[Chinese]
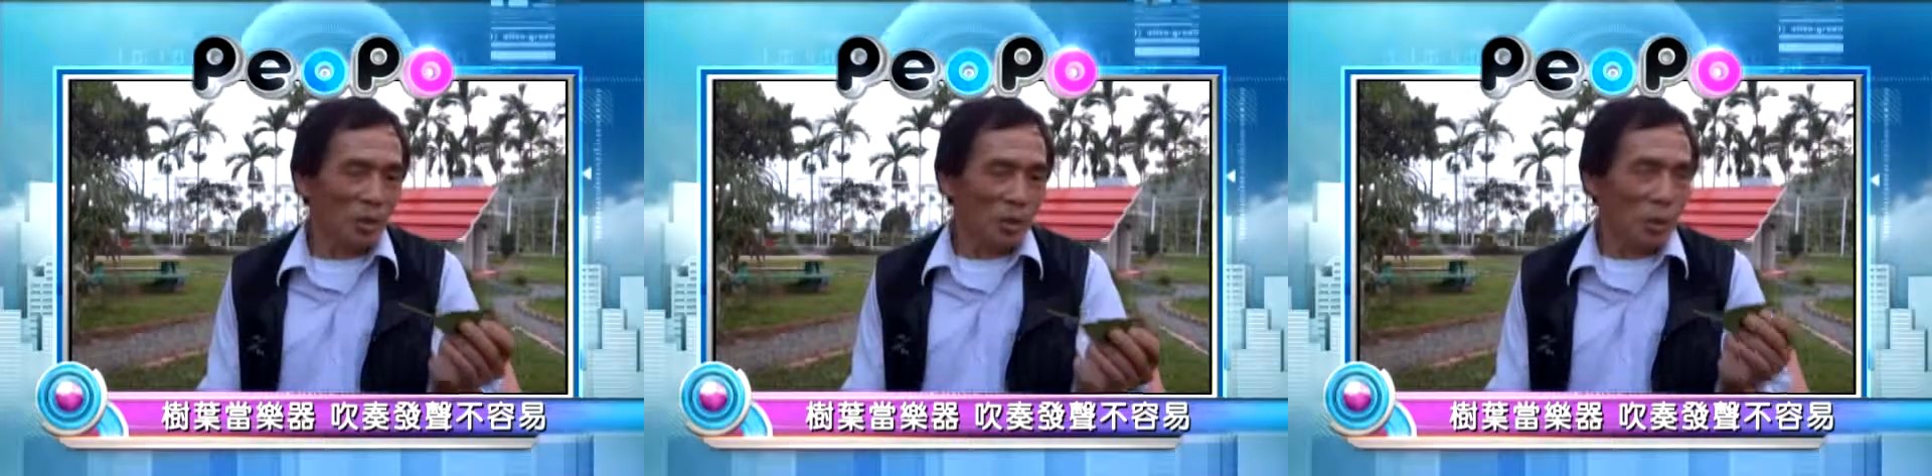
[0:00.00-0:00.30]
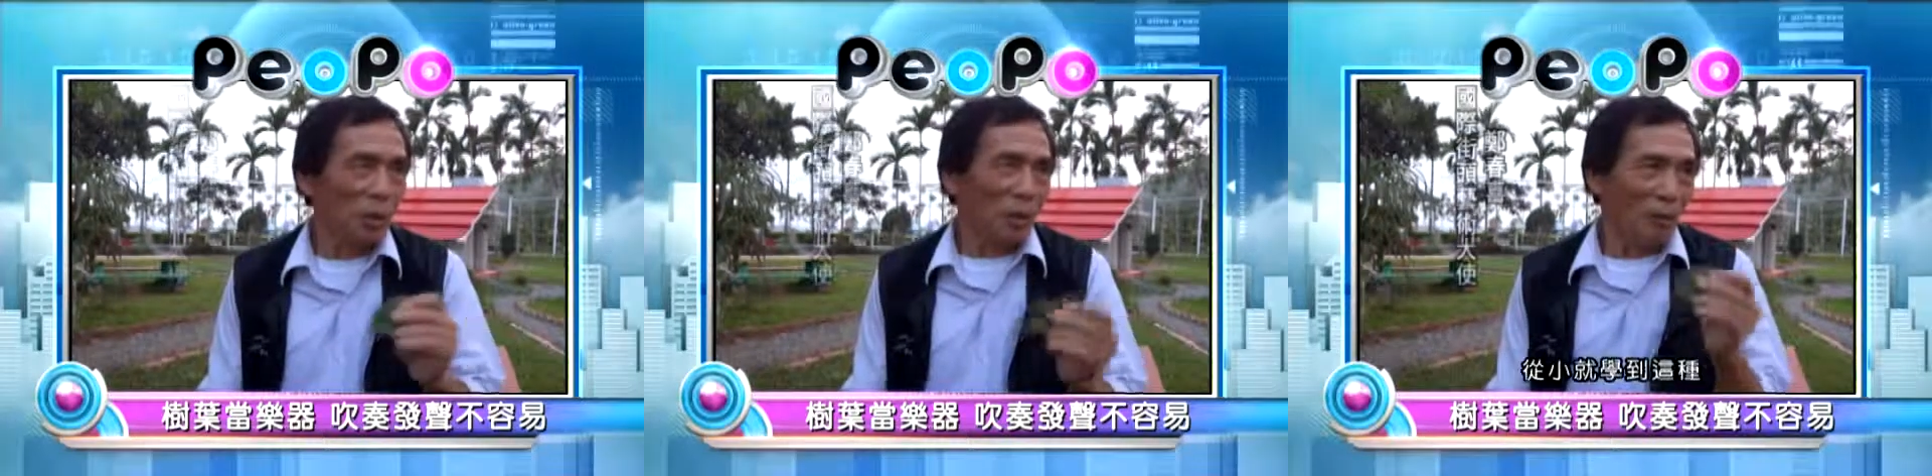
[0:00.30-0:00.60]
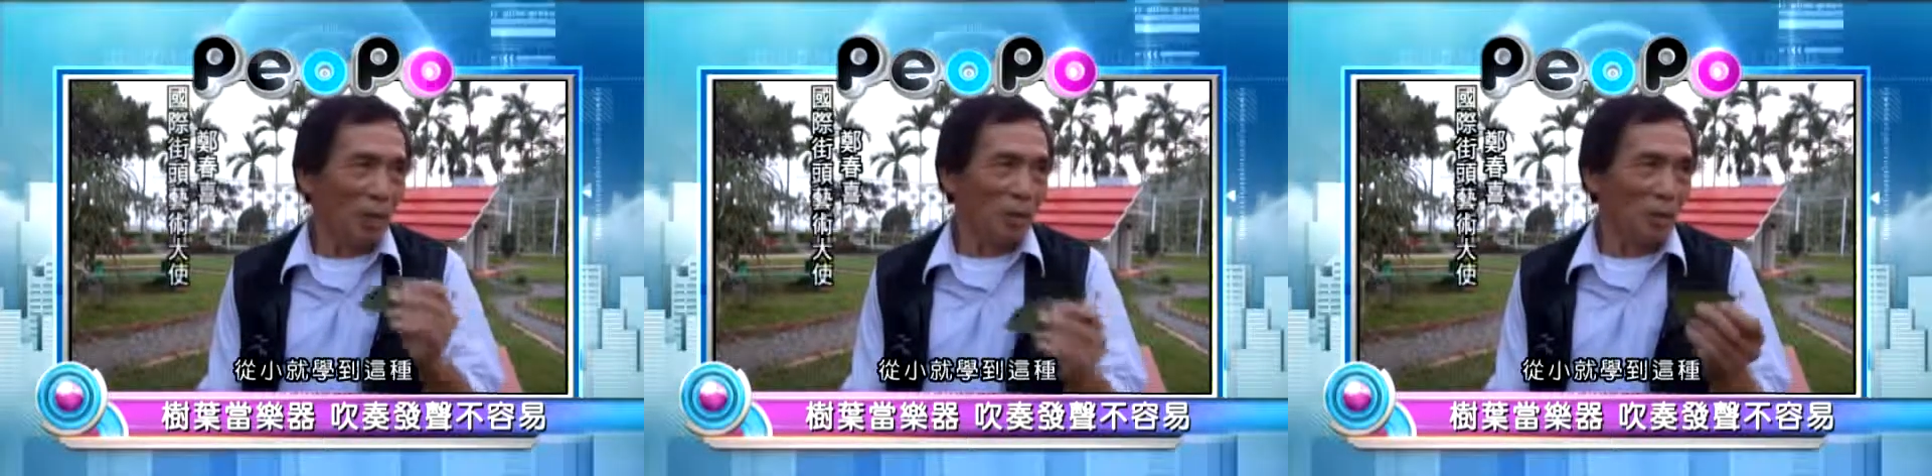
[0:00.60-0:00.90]
从小
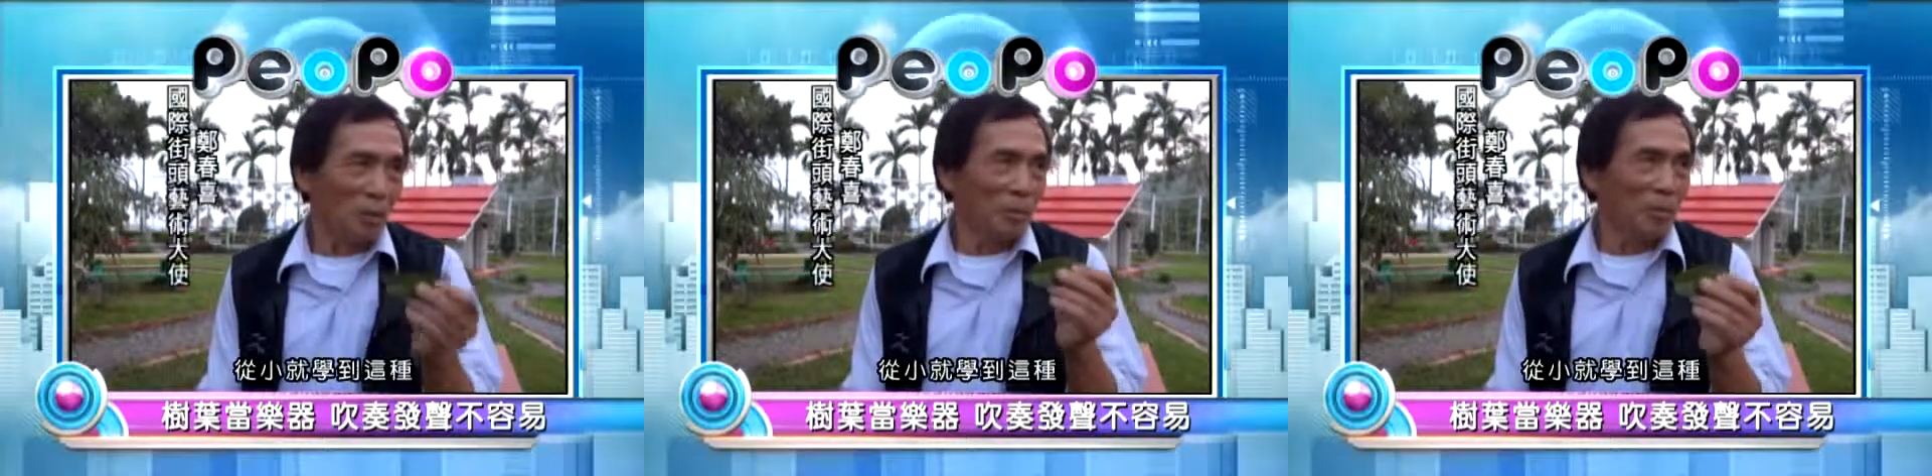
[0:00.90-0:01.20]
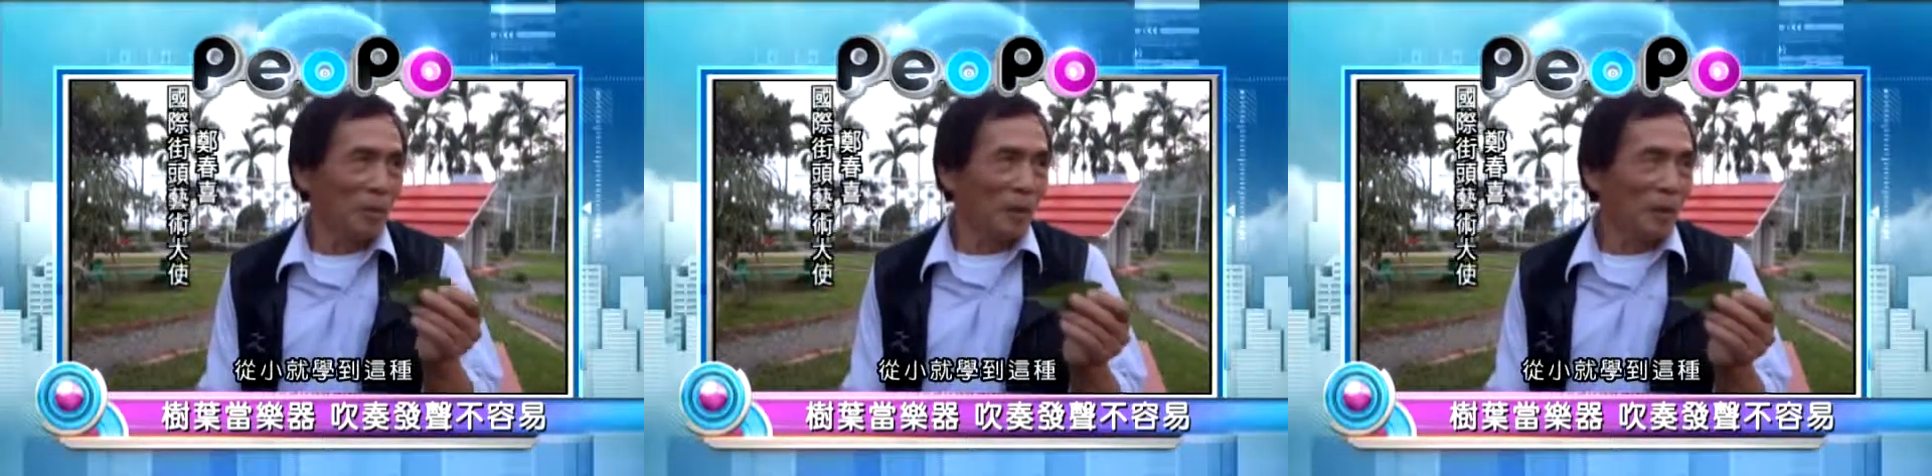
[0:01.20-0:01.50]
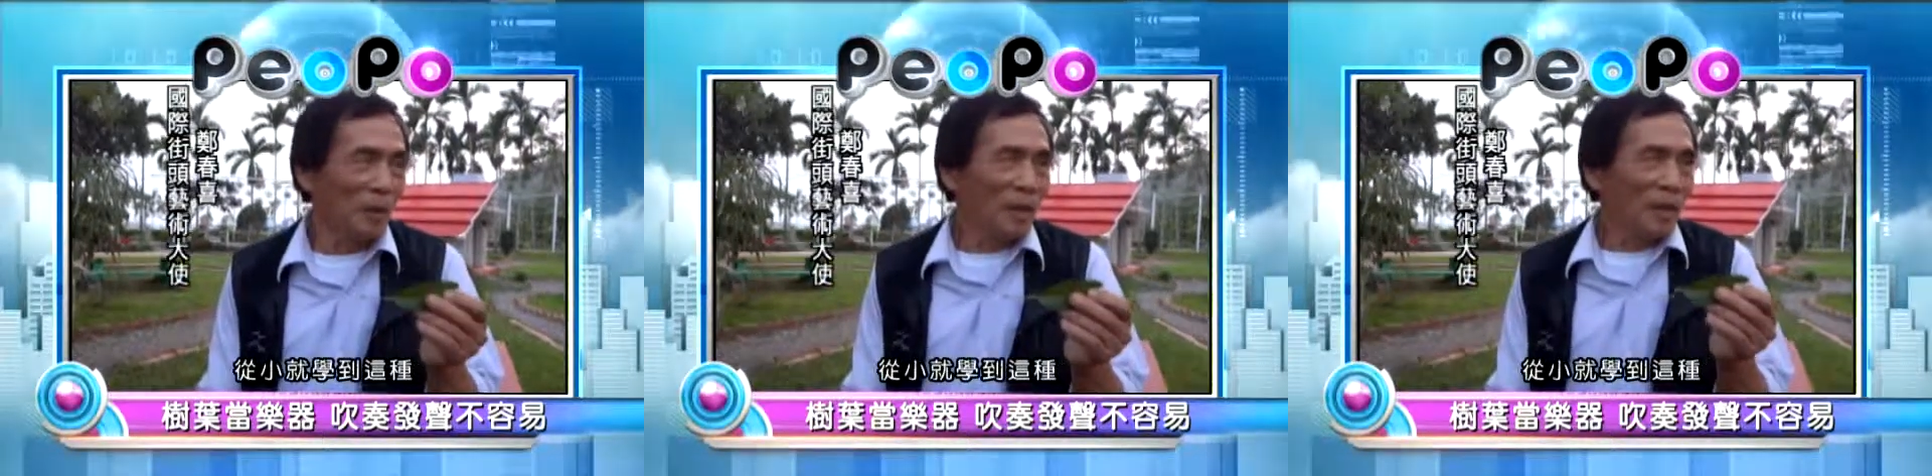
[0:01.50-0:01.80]
呢就
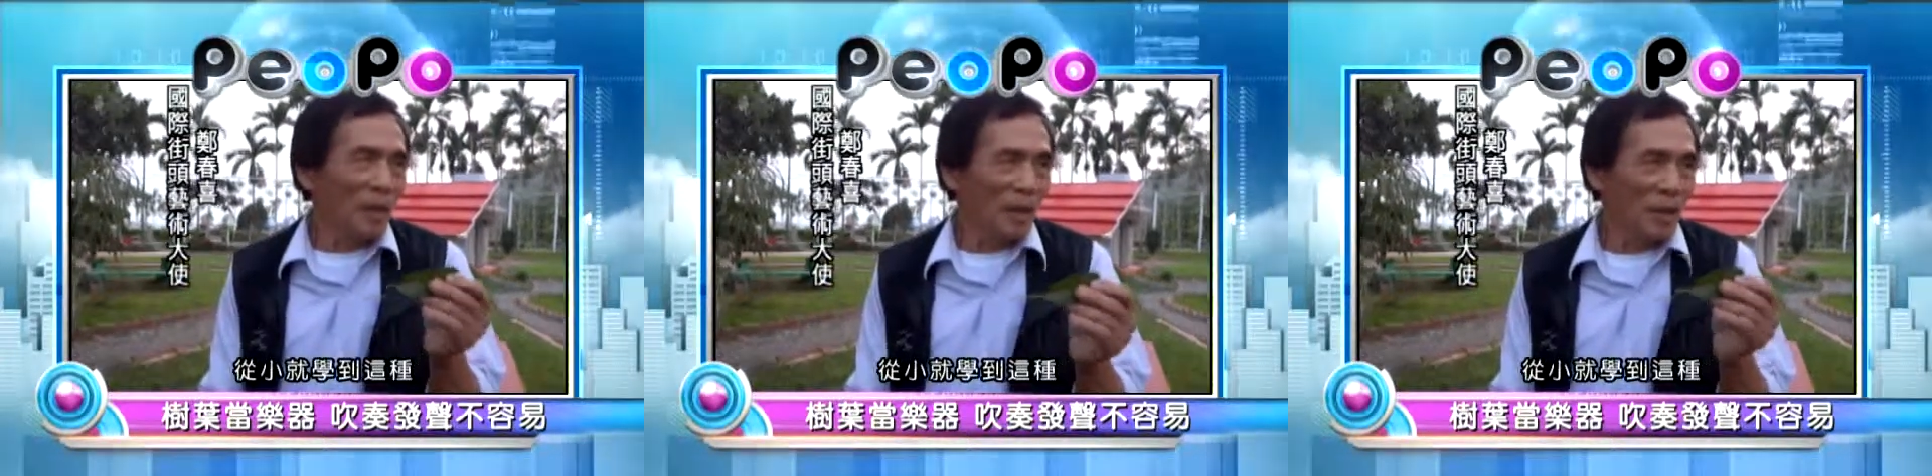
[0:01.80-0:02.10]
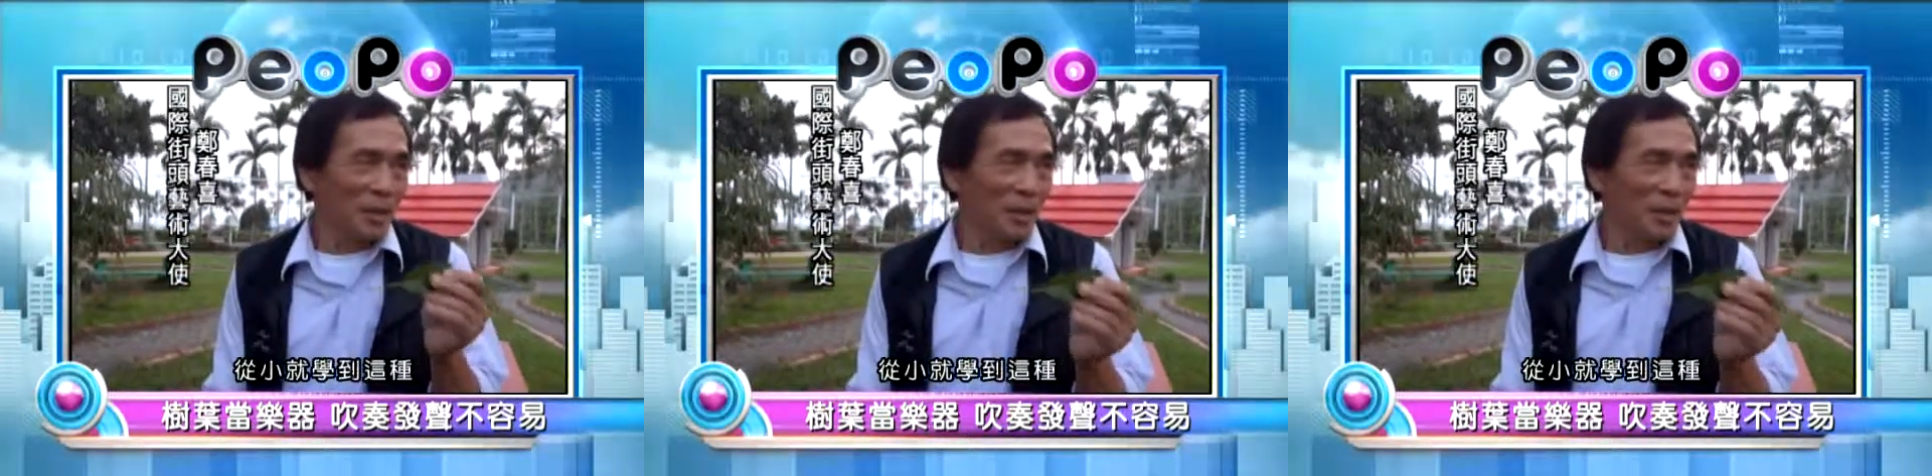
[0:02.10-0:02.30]
这个